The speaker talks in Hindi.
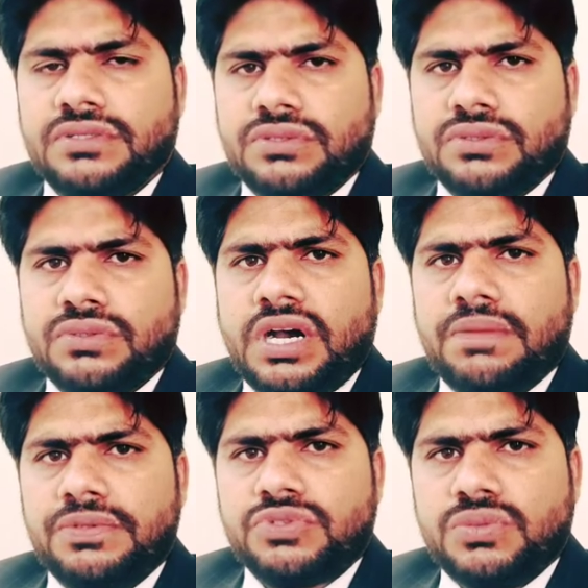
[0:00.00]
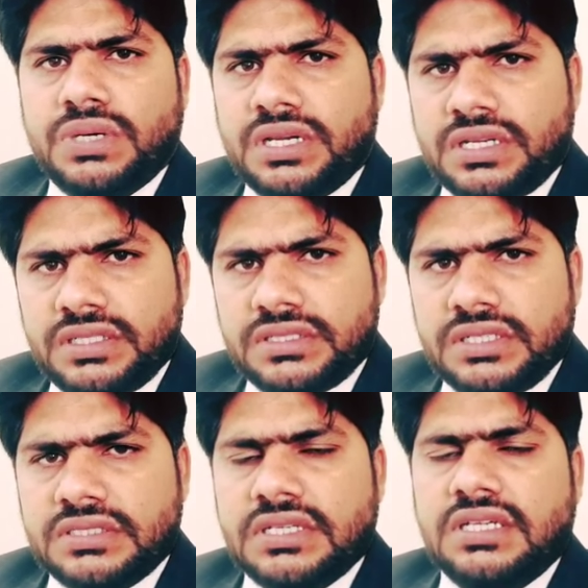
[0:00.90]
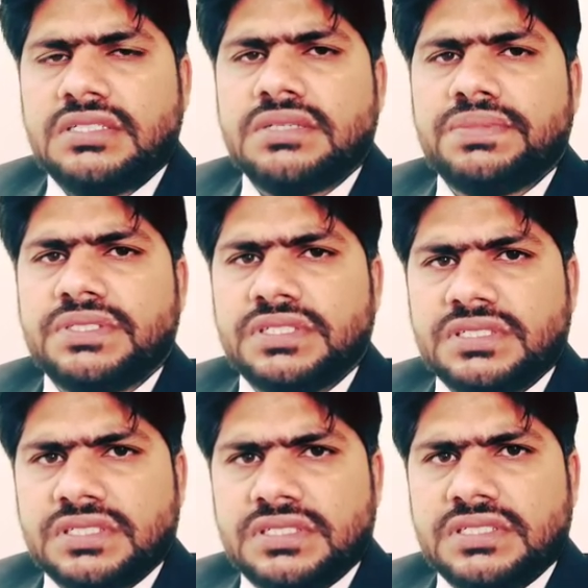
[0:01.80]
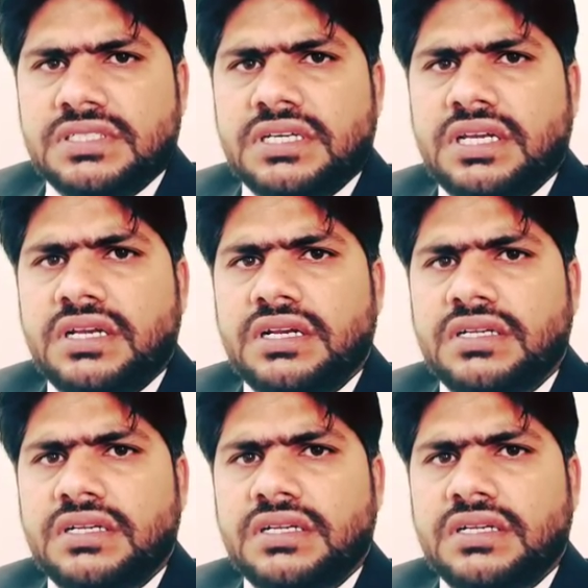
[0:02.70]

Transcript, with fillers: तो आप इसको मार्केट से आसानी से परचेज़ कर सकते हैं